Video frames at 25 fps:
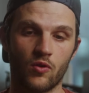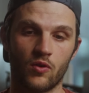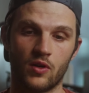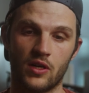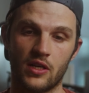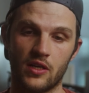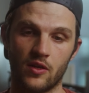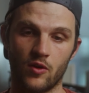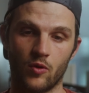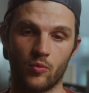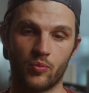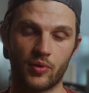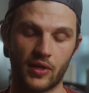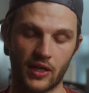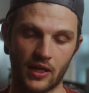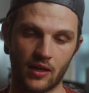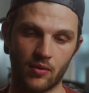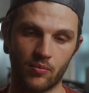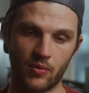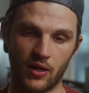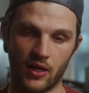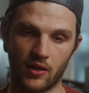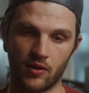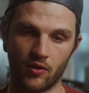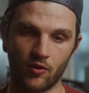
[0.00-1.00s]
en l'ayant pris
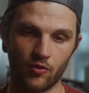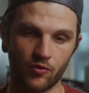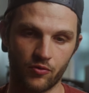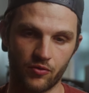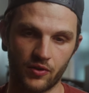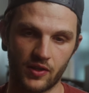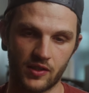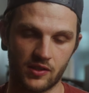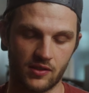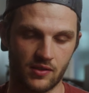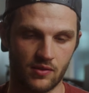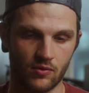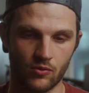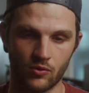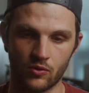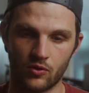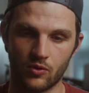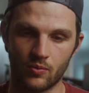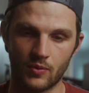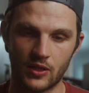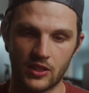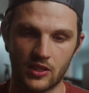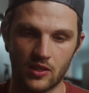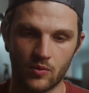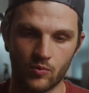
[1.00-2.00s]
ben, en face,
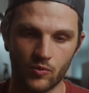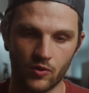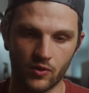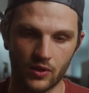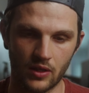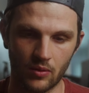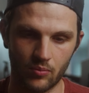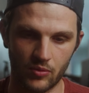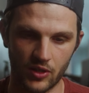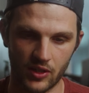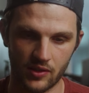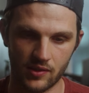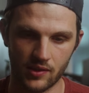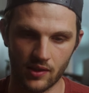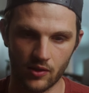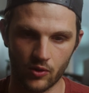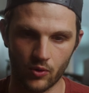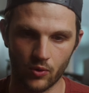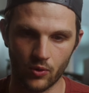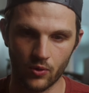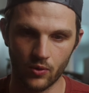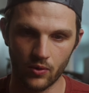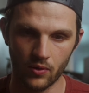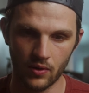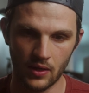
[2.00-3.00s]
automatiquement, on est bien
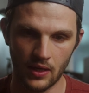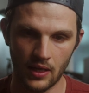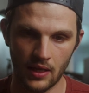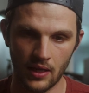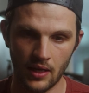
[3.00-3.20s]
synchro.